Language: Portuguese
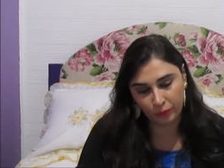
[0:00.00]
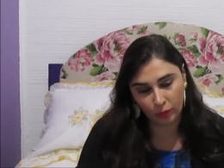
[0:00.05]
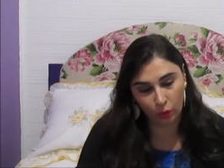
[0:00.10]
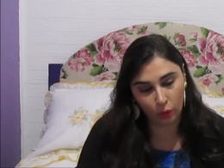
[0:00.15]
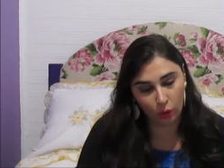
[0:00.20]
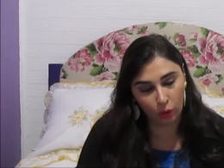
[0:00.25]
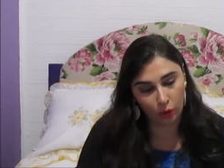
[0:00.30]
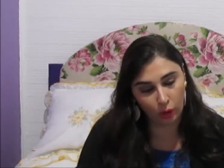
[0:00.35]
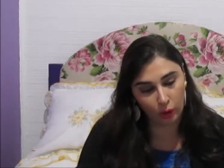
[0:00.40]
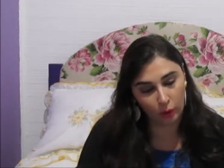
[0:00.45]

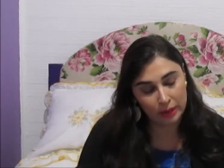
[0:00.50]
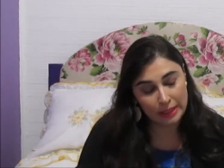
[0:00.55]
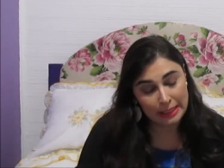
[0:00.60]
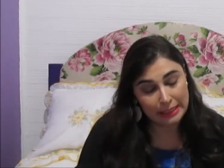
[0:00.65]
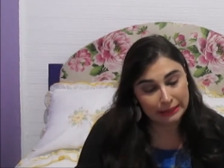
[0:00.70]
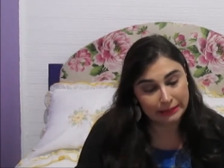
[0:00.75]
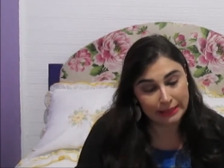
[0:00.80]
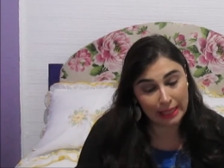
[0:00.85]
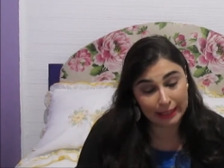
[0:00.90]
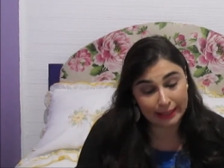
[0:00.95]
Ó,
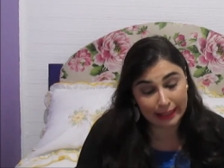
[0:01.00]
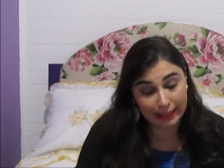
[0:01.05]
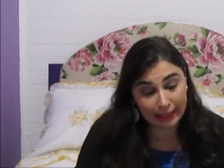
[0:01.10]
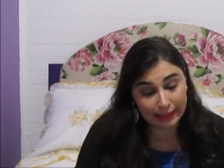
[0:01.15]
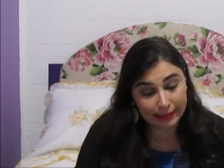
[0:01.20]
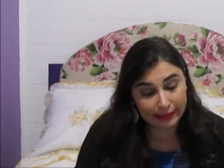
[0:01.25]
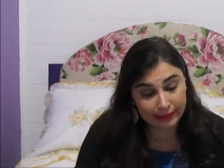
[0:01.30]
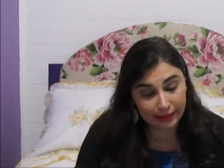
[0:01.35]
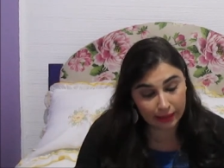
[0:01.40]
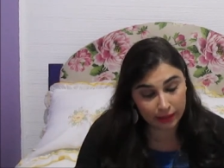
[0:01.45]
tem aquela
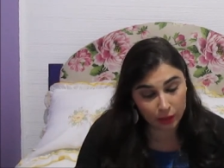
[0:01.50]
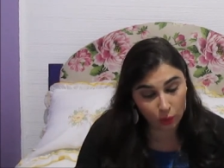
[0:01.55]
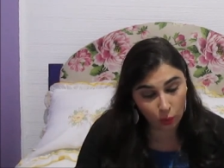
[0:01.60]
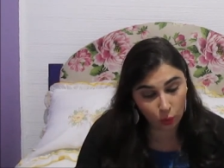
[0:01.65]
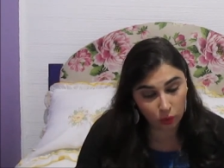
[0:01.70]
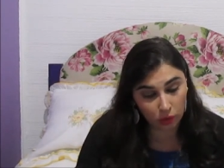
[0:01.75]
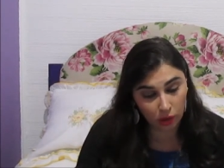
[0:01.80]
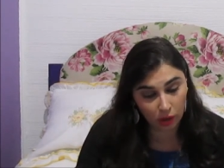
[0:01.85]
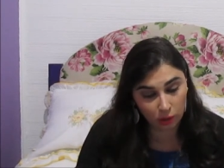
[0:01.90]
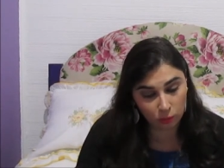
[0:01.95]
linha que
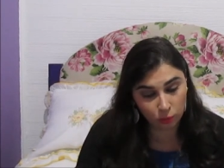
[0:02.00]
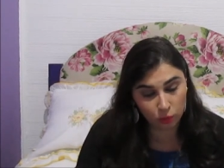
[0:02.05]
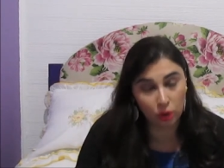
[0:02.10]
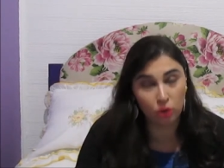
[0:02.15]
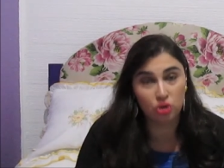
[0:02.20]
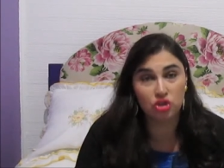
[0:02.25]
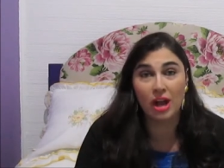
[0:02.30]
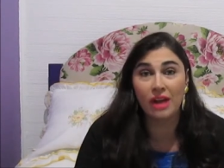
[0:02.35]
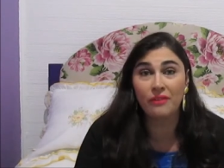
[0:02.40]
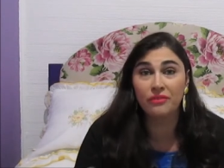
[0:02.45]
eu amo, que
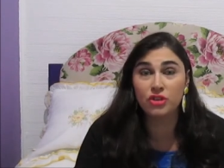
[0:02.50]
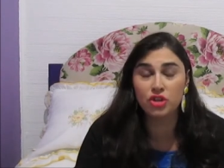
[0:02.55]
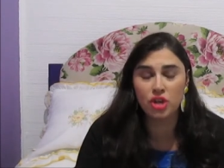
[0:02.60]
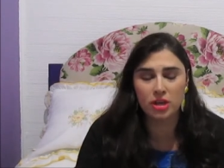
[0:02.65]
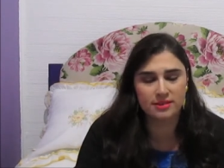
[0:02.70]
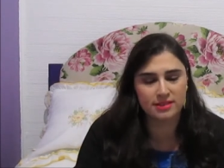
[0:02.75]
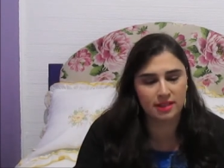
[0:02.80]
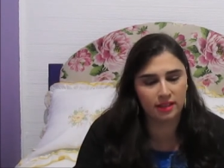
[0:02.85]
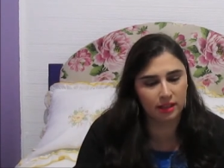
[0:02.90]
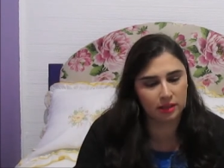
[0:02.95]
eu já fiz
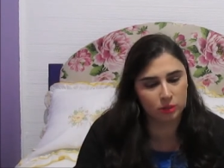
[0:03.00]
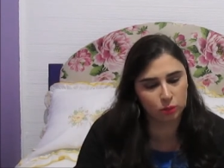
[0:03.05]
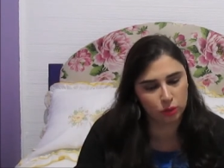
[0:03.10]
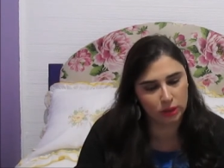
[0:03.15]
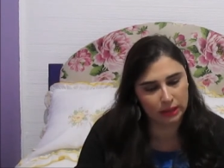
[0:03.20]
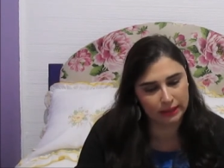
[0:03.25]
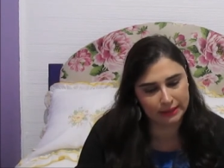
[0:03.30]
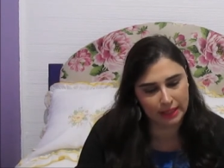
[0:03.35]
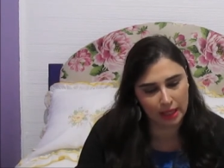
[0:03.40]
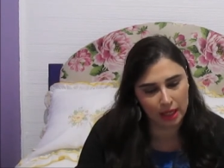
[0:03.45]
resenha aqui no
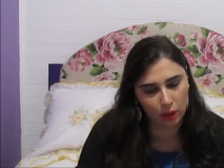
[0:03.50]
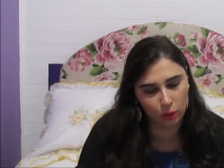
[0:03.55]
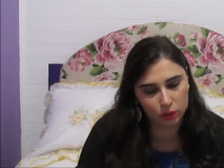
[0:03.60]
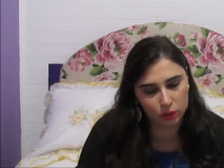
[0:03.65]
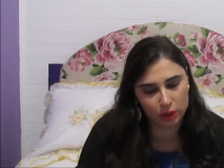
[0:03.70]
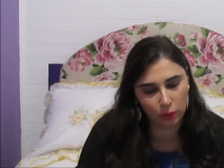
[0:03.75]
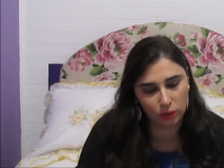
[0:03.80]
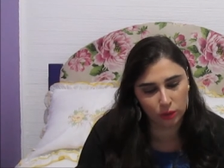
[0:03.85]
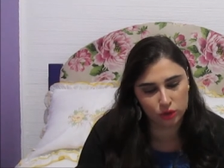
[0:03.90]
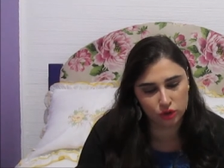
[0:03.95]
canal,
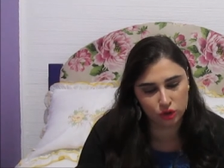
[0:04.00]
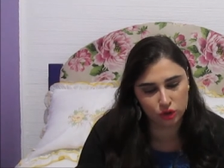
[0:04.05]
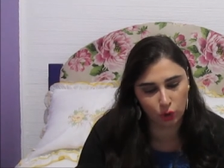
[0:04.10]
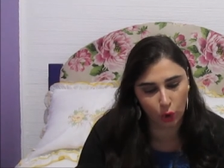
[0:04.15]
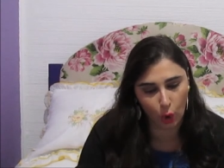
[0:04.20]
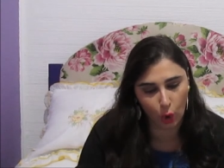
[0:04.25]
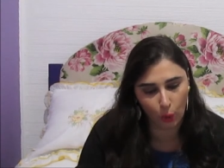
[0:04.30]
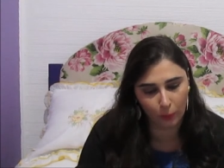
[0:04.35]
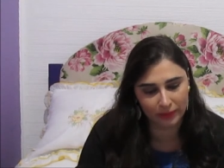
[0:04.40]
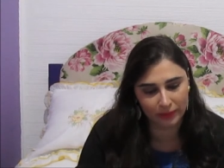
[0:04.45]
que é o
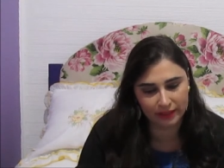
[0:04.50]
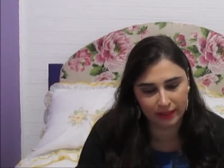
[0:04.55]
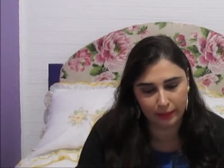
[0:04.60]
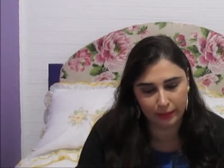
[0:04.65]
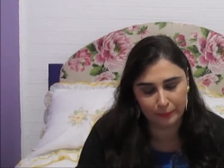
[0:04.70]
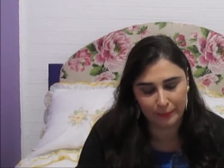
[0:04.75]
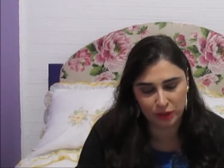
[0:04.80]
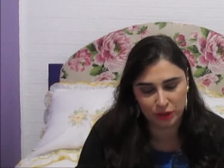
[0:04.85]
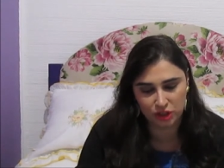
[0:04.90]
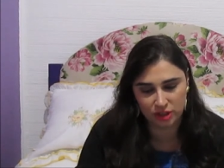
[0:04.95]
Andiroba, da
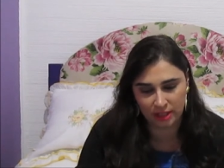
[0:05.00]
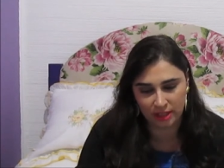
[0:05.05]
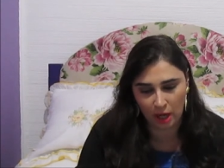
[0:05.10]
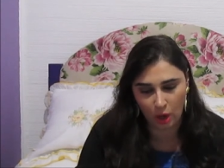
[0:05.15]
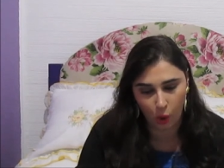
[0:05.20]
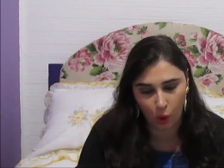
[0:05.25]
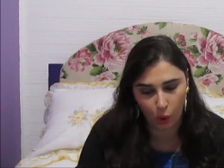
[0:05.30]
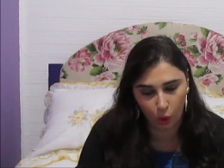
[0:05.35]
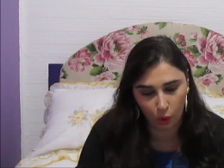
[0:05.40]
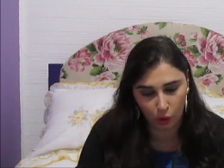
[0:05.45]
Masquina
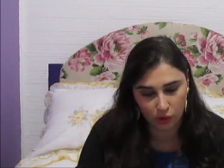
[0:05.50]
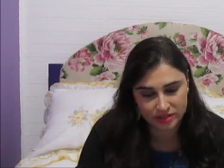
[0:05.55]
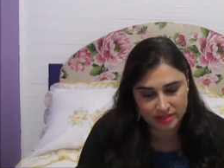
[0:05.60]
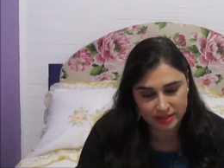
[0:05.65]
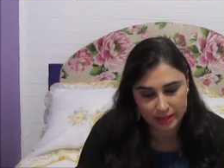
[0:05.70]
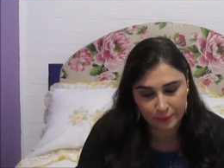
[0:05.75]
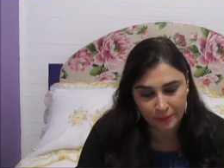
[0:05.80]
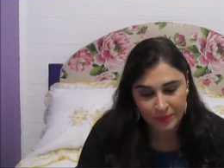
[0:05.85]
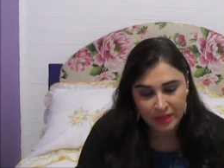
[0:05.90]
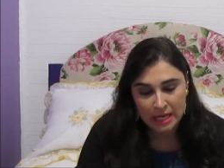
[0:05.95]

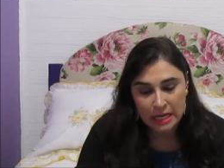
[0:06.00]
Rosa.